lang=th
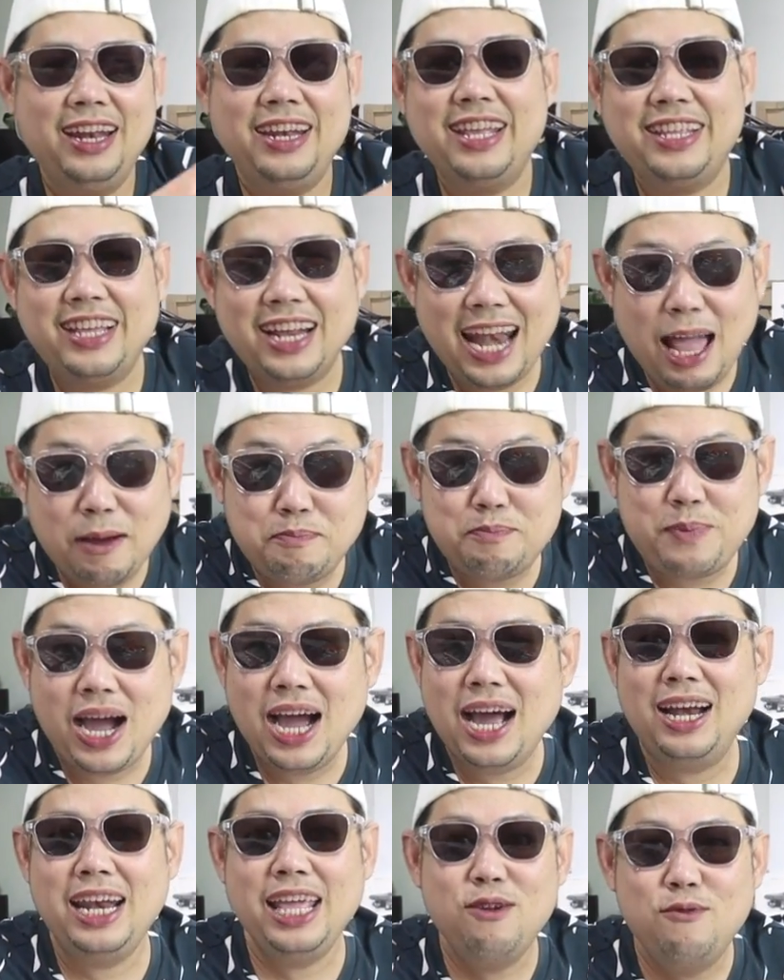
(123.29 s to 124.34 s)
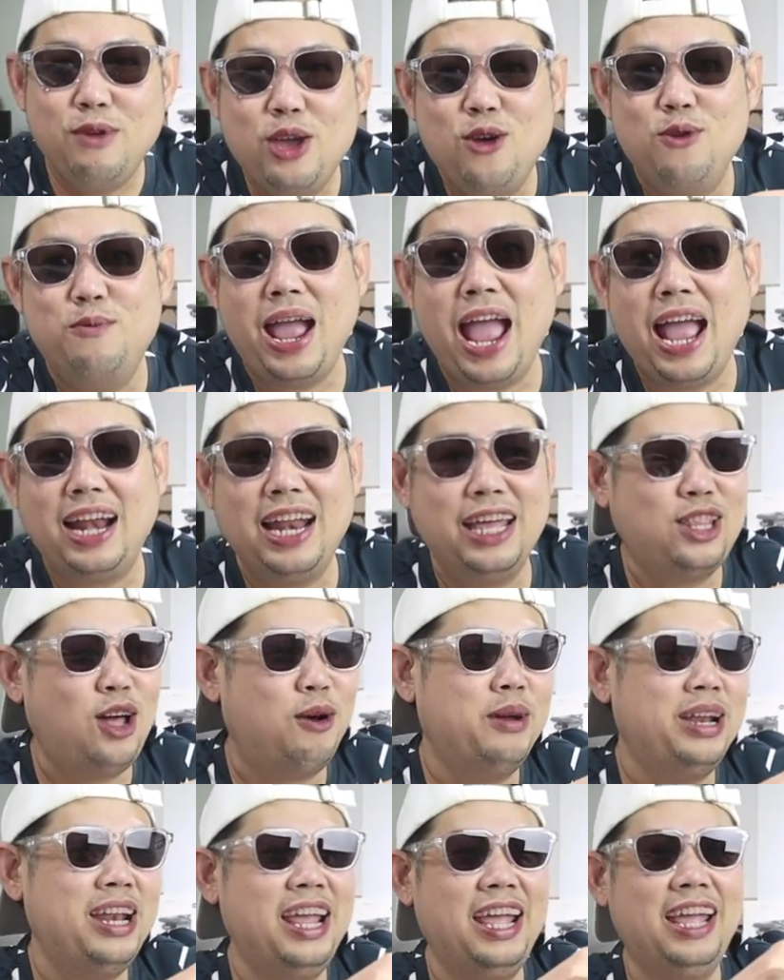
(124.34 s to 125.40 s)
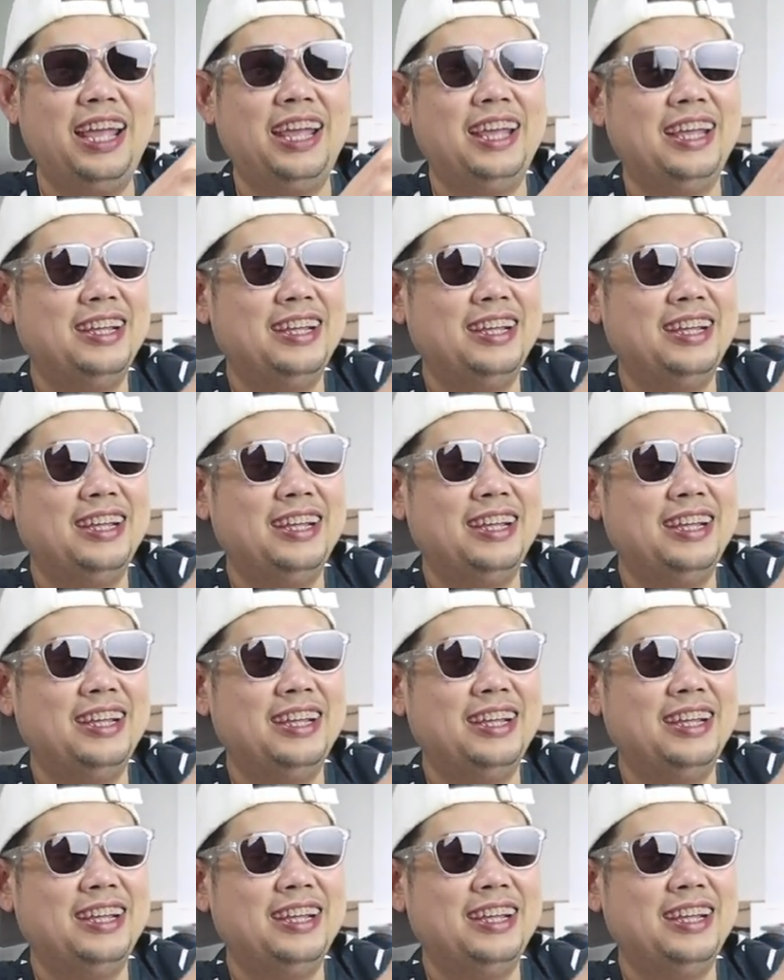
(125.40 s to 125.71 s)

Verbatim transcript: เดี๋ยวจะแรปเปอร์รีวิวแม่งเลยต่อไปนี้